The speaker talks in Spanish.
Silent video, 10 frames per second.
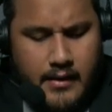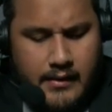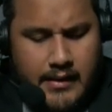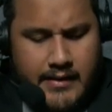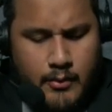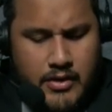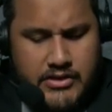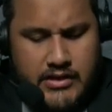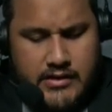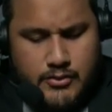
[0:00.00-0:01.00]
la yegua
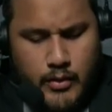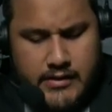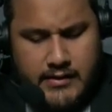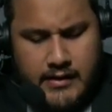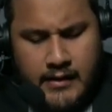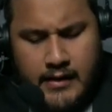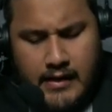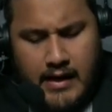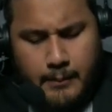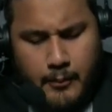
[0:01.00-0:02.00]
Cheese Whiskey,
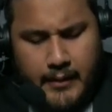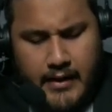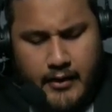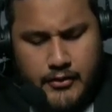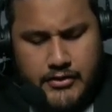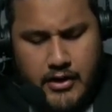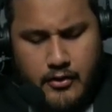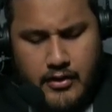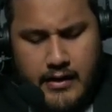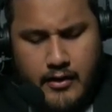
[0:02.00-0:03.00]
la pupila de José
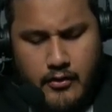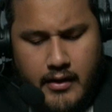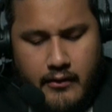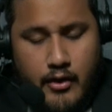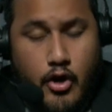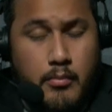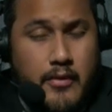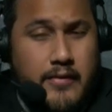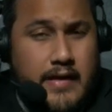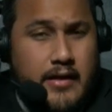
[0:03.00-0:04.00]
Corrales con Kevin
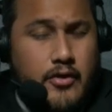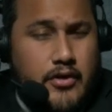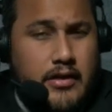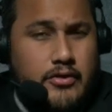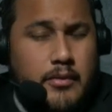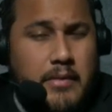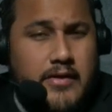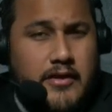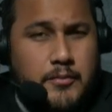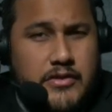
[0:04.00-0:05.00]
Gómez, viene corriendo en
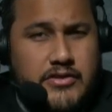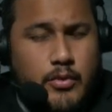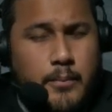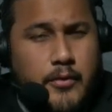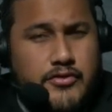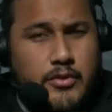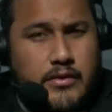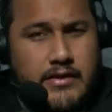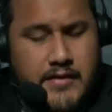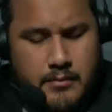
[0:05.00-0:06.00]
medio Special Way por
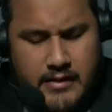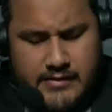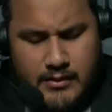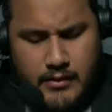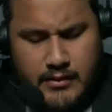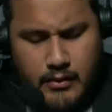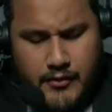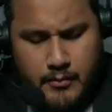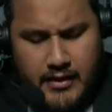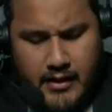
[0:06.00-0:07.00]
53.000 y
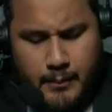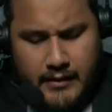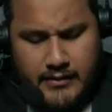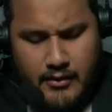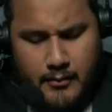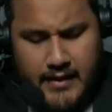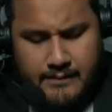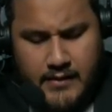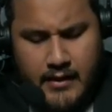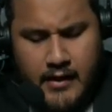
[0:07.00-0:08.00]
54.000
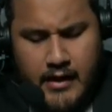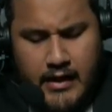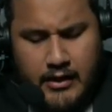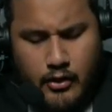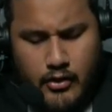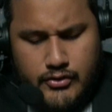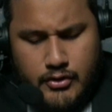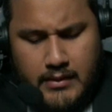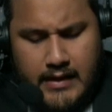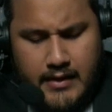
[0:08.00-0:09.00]
respectivamente y no lo hizo
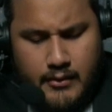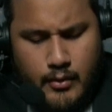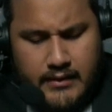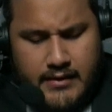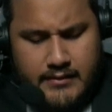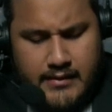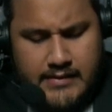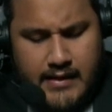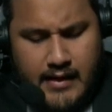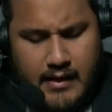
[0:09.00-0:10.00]
mal, arribó bastante
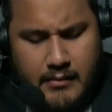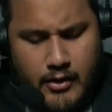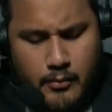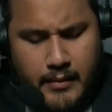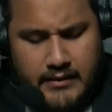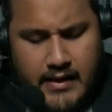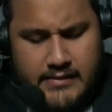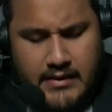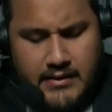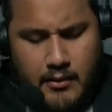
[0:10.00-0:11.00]
cerca en ambas
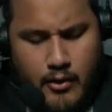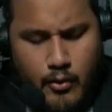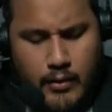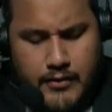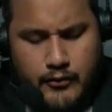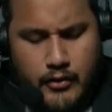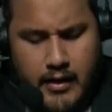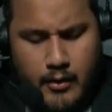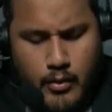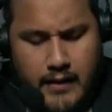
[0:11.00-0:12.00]
competencias, trabajó cuatro furones
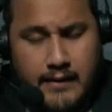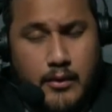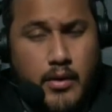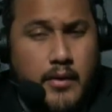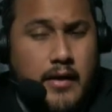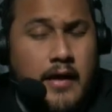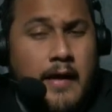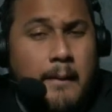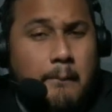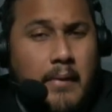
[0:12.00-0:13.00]
en 49,
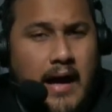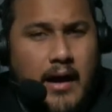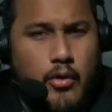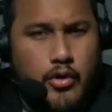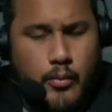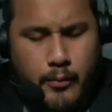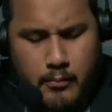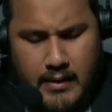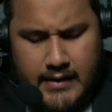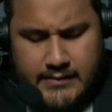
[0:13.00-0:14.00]
baja un grupo
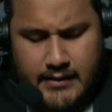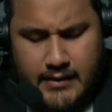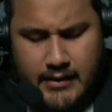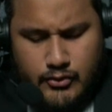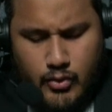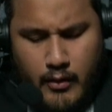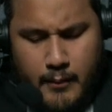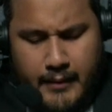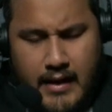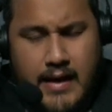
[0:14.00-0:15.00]
más eh, suave
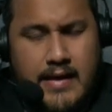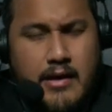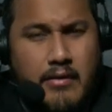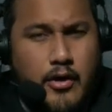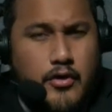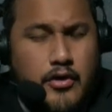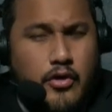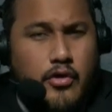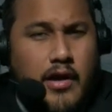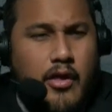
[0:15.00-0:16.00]
para ella, va a correr
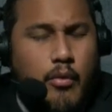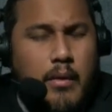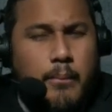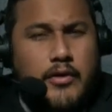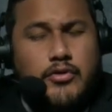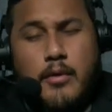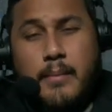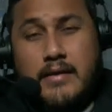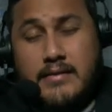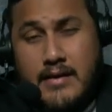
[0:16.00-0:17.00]
colocado, buen puesto de
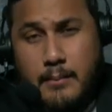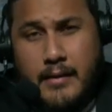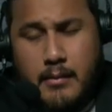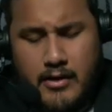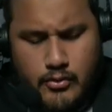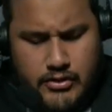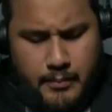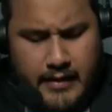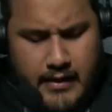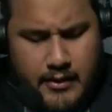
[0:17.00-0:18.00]
partida, para mí luce
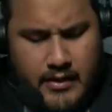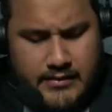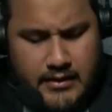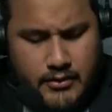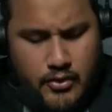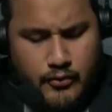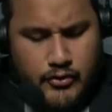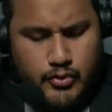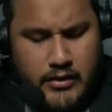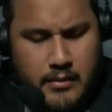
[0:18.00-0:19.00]
para llevarse el triunfo
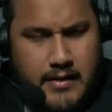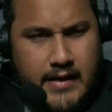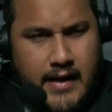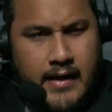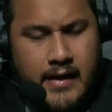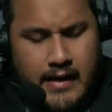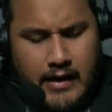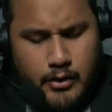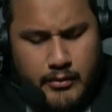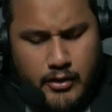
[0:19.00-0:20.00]
su enemiga,
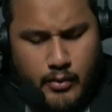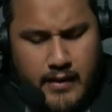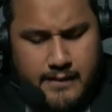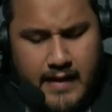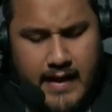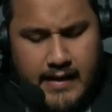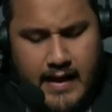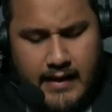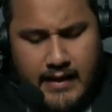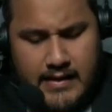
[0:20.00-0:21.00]
la número 9
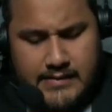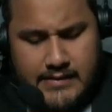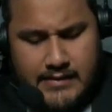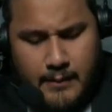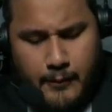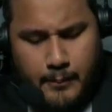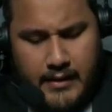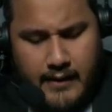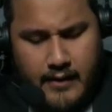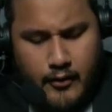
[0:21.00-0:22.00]
Night Kisses, la
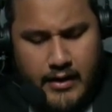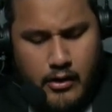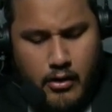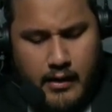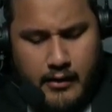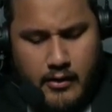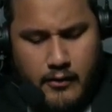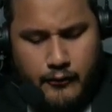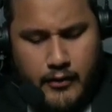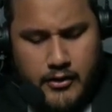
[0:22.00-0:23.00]
pupila de Donna Lockhart
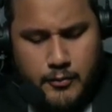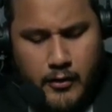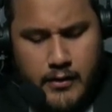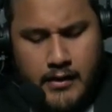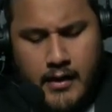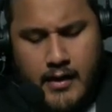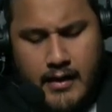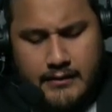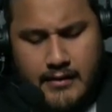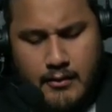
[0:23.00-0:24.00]
con Forest Boy,
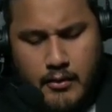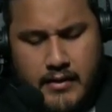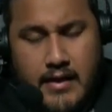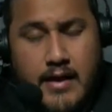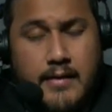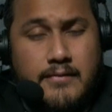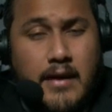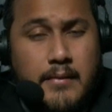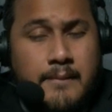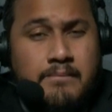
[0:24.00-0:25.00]
este llegó viene
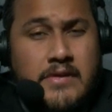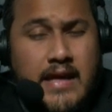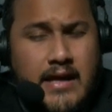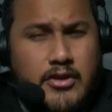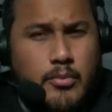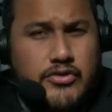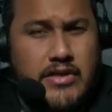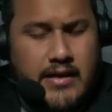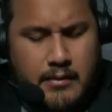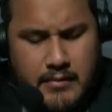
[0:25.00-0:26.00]
también llegando muy
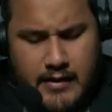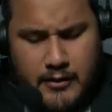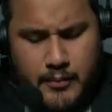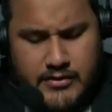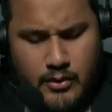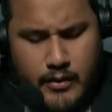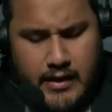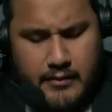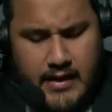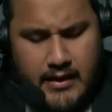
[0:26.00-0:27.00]
cerca en medio Special Way
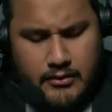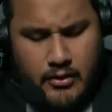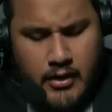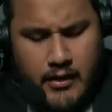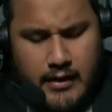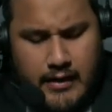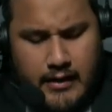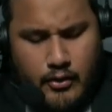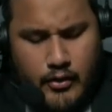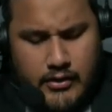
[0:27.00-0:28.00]
abierto, eh,
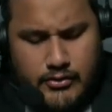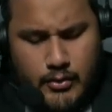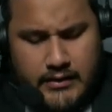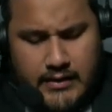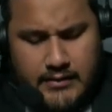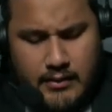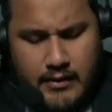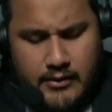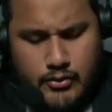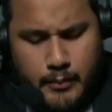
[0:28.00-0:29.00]
lo hizo bastante
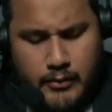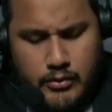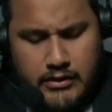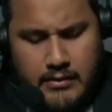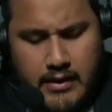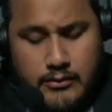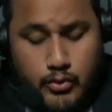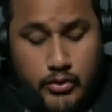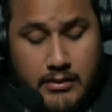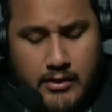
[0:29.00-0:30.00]
bien en su penúltima, en su
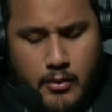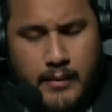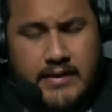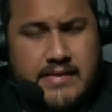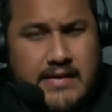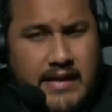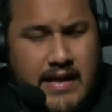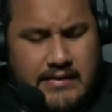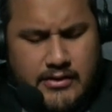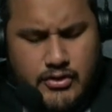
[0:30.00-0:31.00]
última competencia competencia,
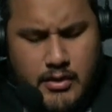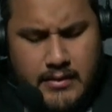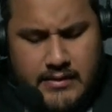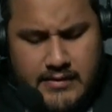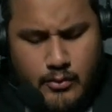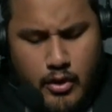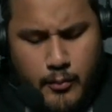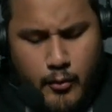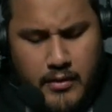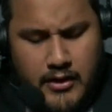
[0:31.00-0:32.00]
quinta, solamente seis
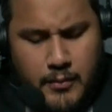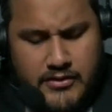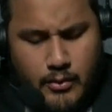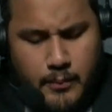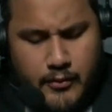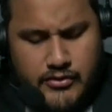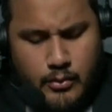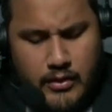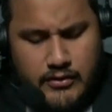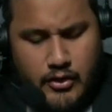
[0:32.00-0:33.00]
cuerpos medio Special por
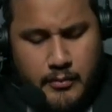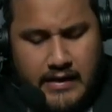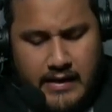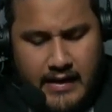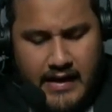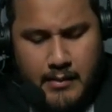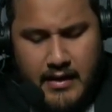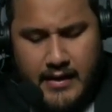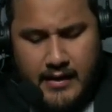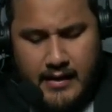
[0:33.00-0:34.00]
52 mil en la grama,
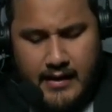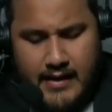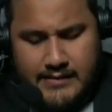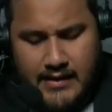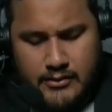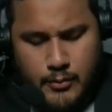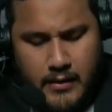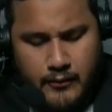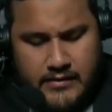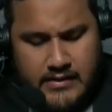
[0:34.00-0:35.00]
regresa a la
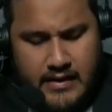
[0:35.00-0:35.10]
superficie de